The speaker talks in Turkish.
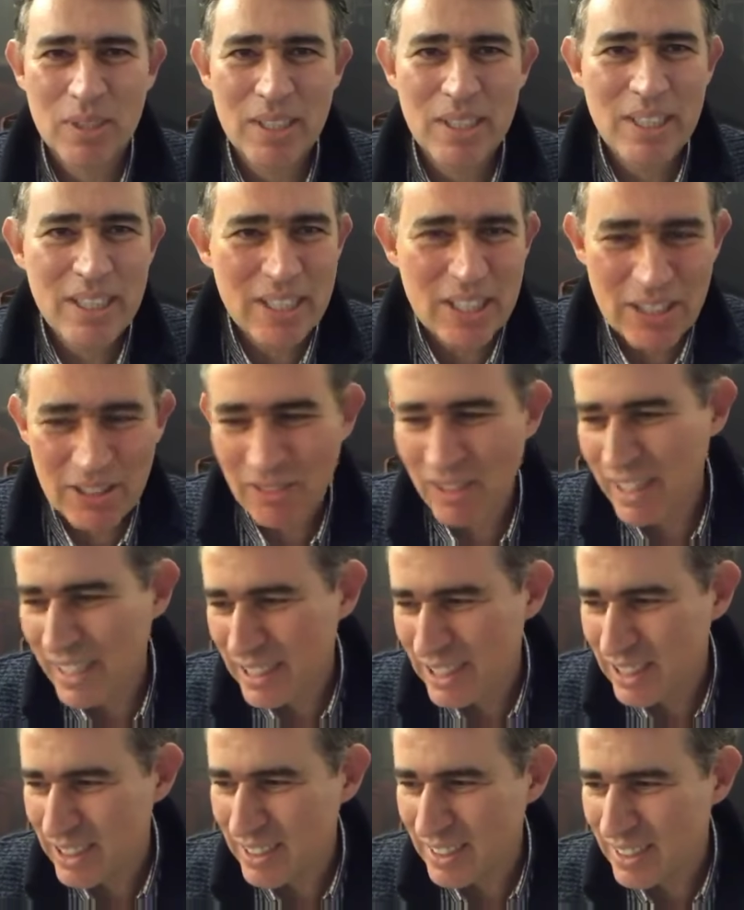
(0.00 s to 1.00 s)
İyi ki
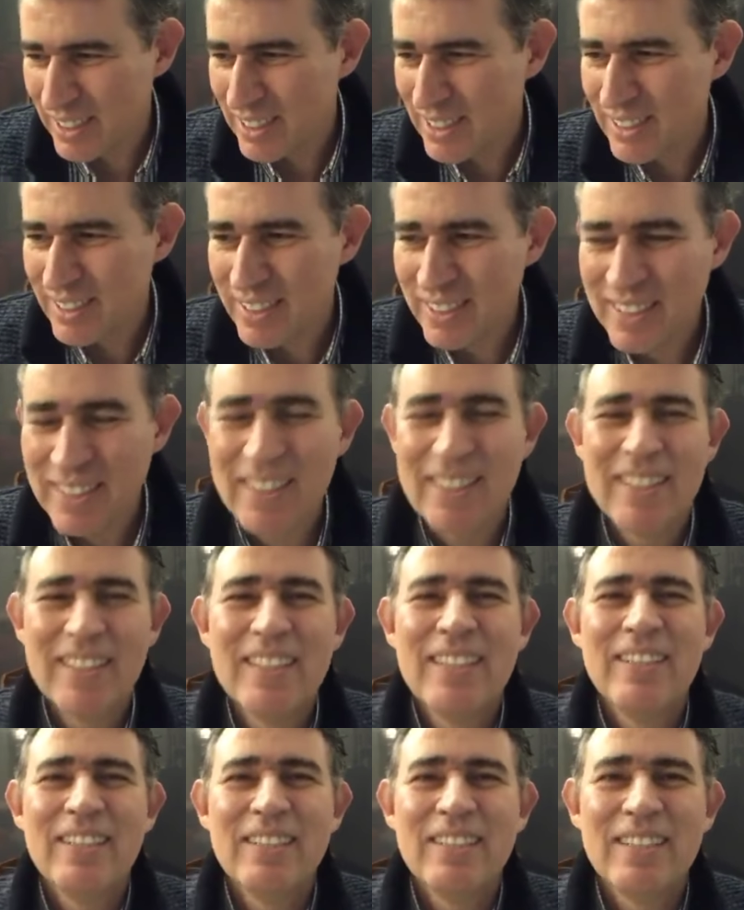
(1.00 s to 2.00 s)
varsınız.
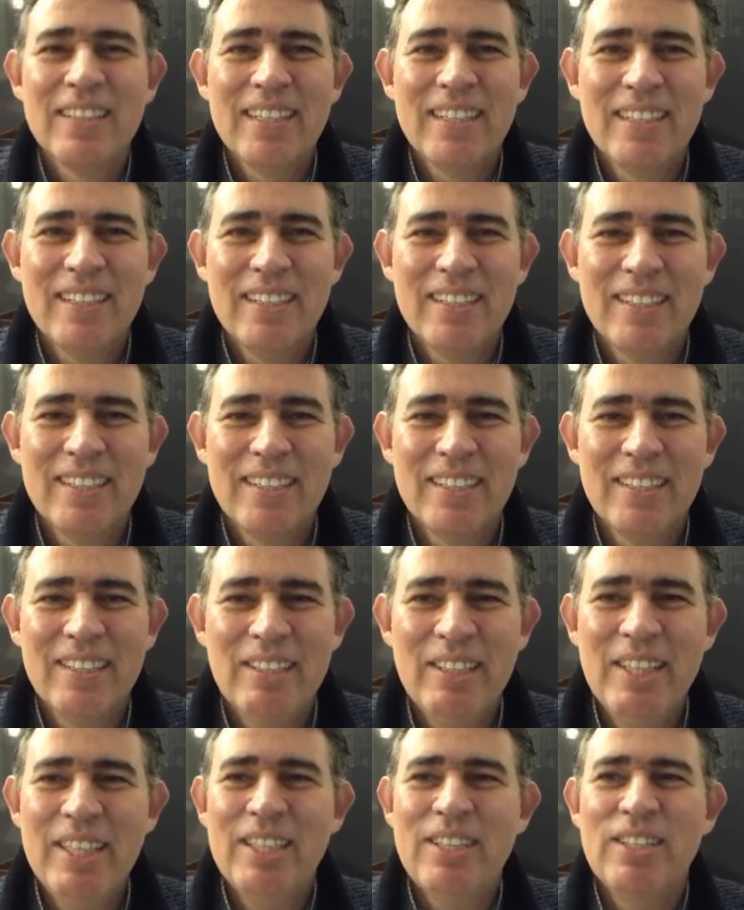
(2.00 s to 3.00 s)
Ee,
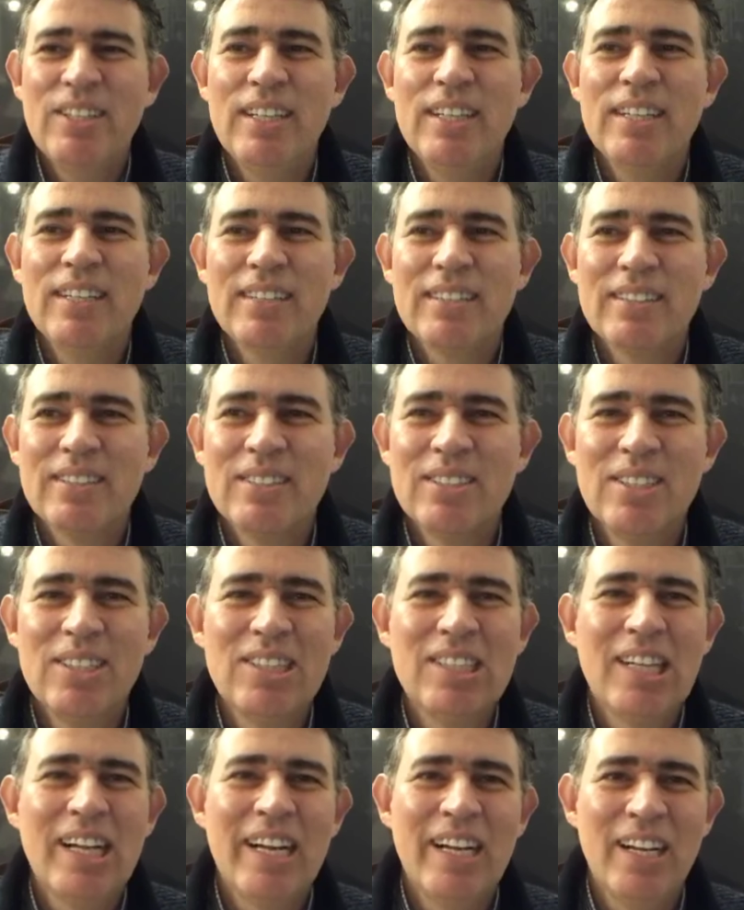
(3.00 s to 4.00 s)
iyi ki
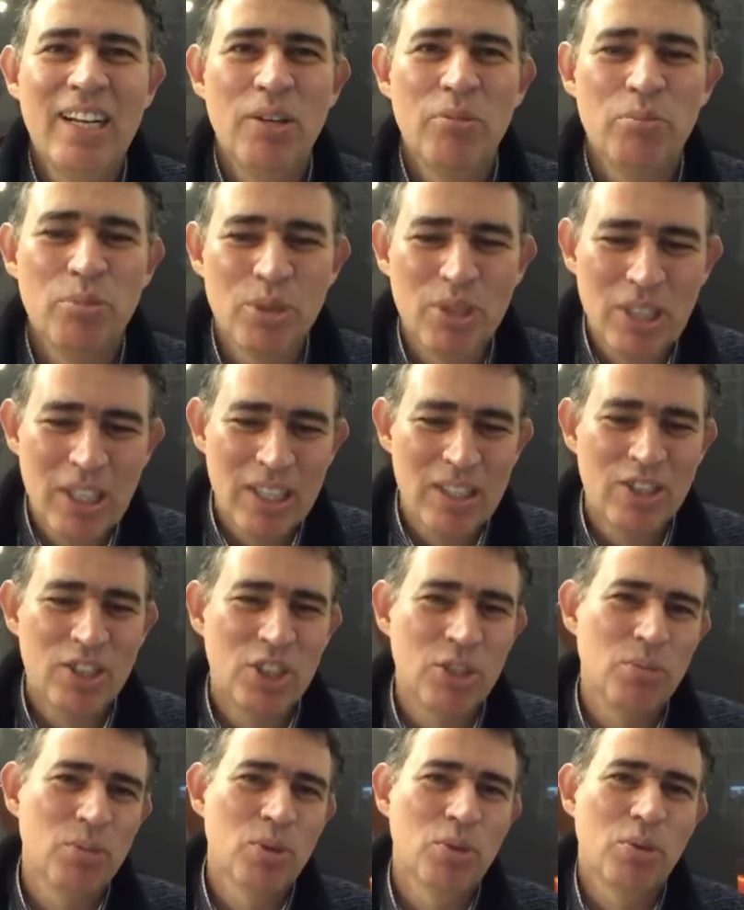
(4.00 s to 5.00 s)
sizlerle bu
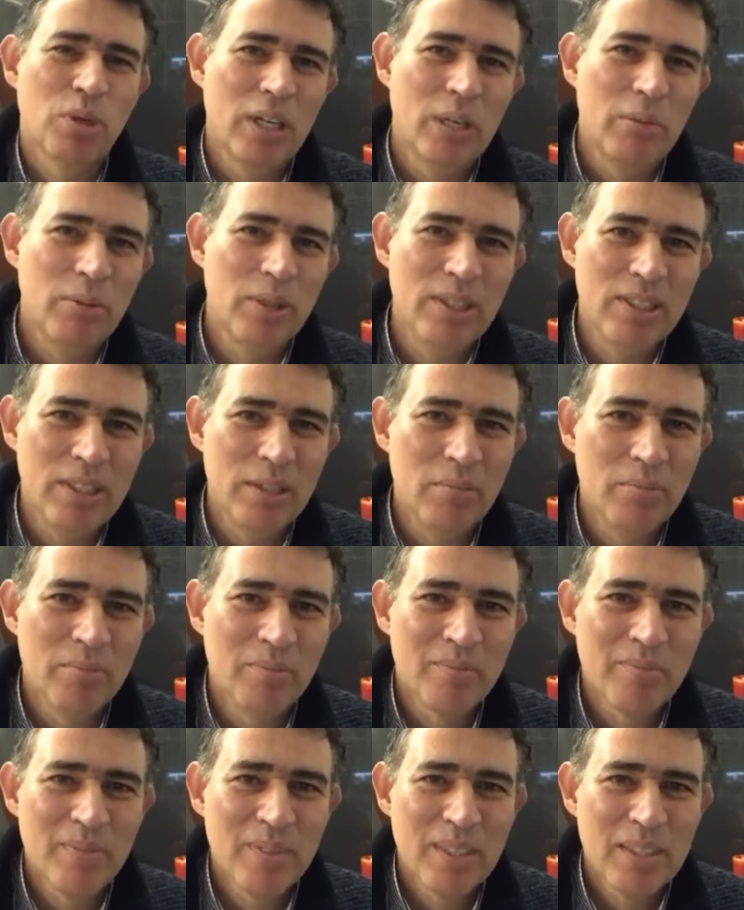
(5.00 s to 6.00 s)
iletişimi kurabildim.
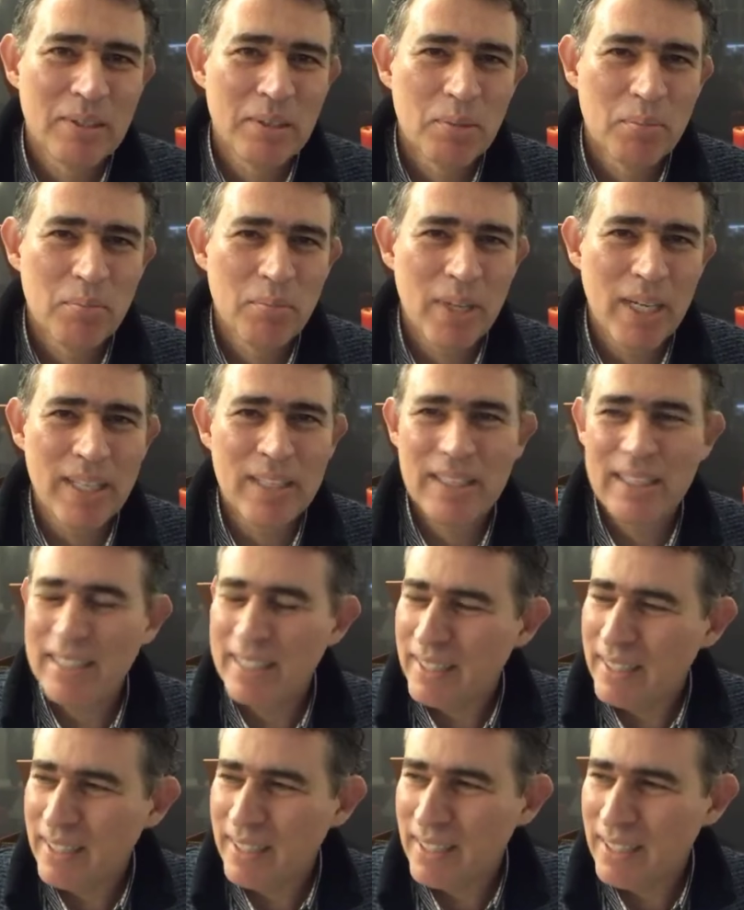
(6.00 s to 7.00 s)
Ben
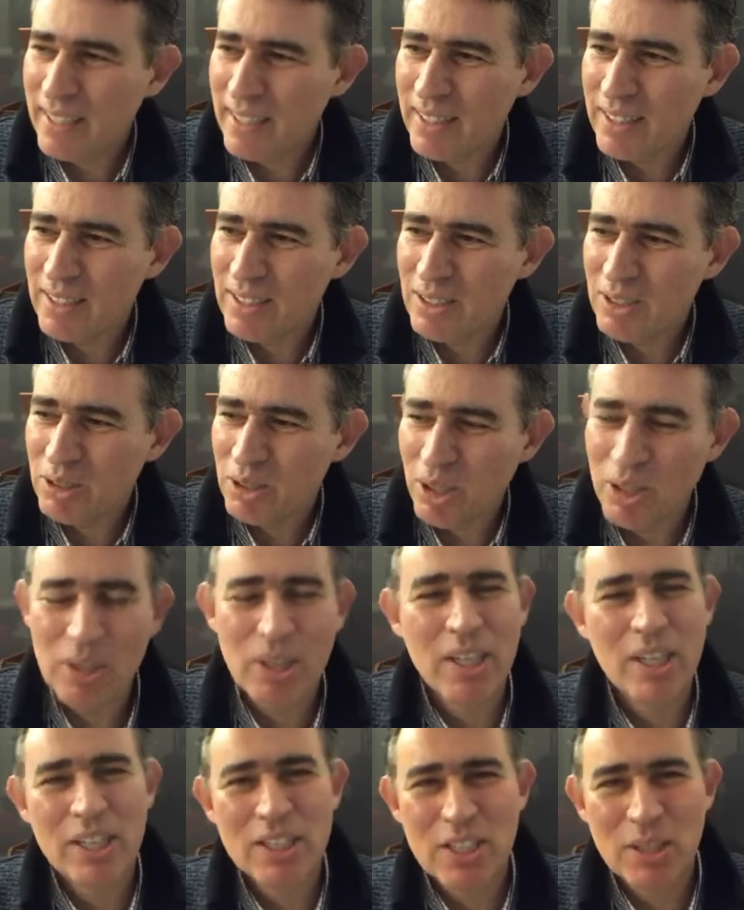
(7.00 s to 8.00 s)
e, son
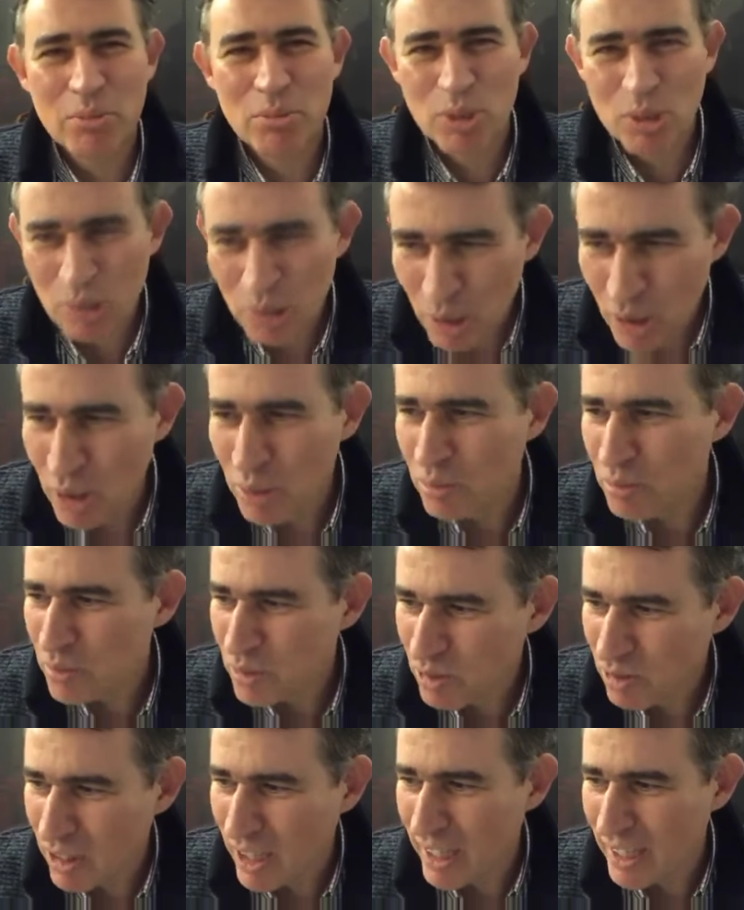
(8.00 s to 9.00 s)
derece mutluyum
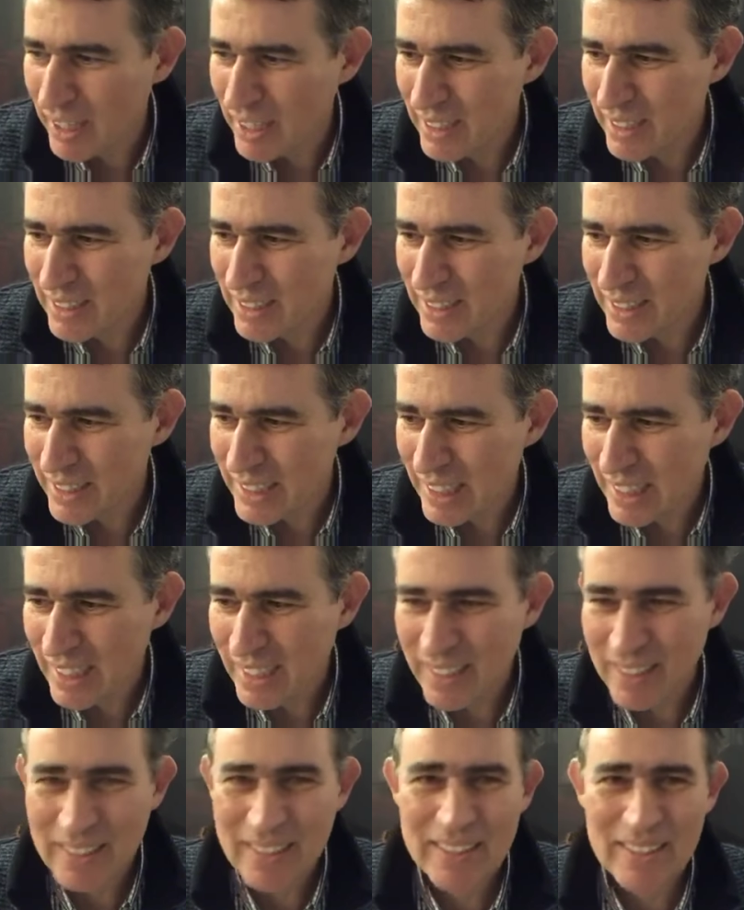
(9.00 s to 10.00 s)
varlığınızda.
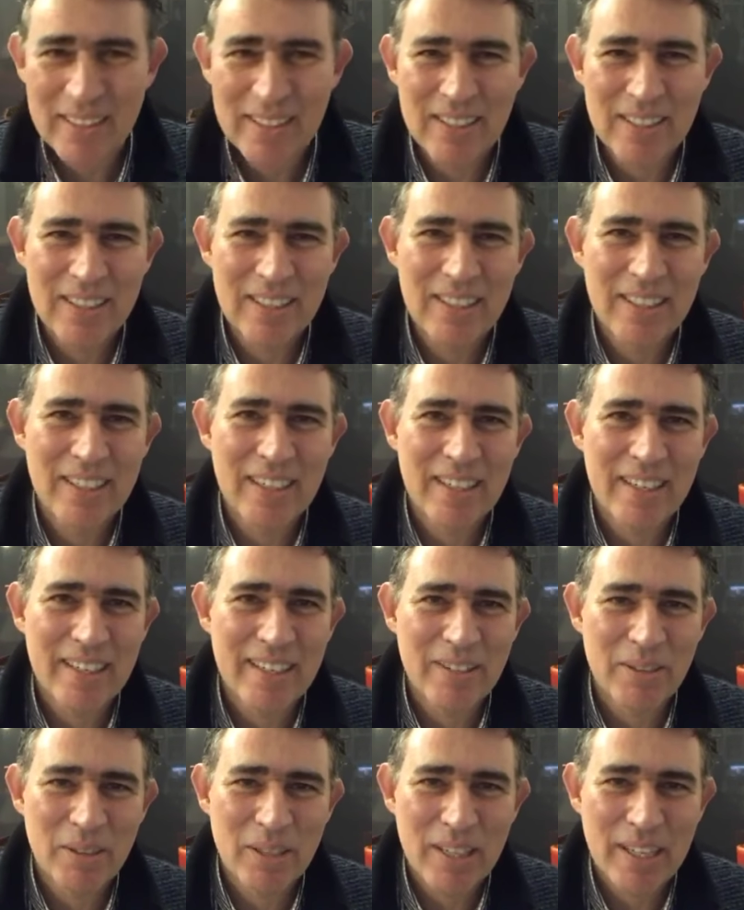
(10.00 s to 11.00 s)
E, ee,
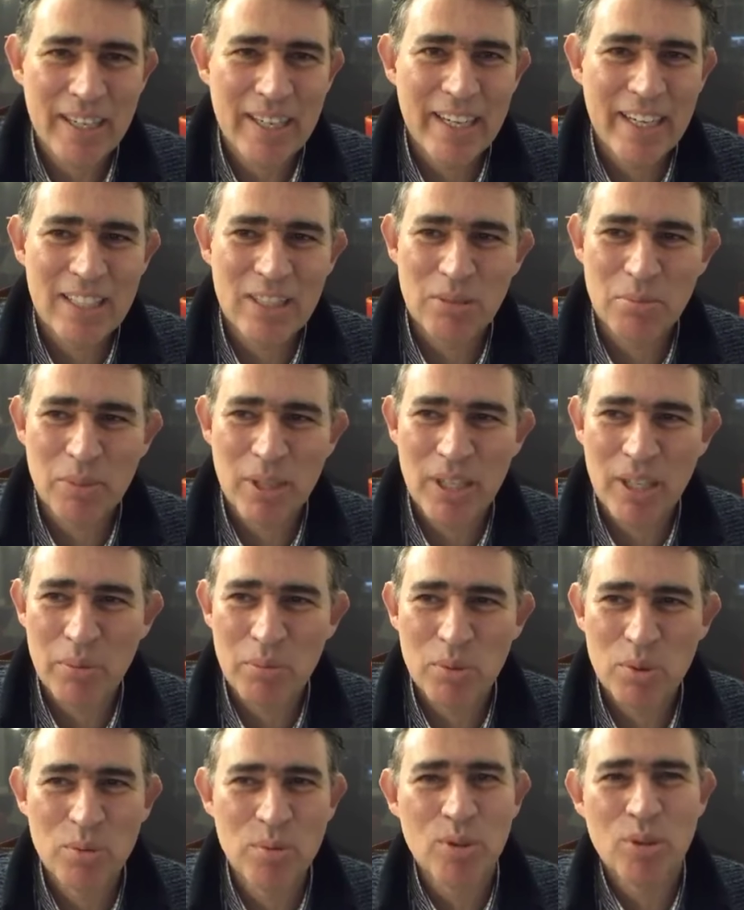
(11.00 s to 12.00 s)
hayatıma
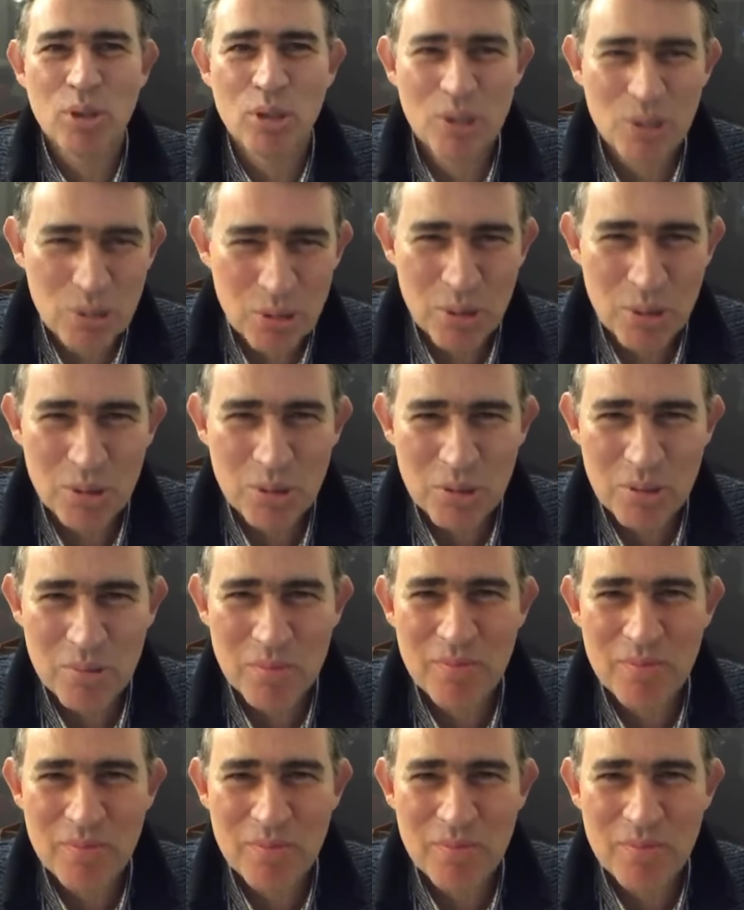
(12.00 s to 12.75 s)
hep umut oldunuz.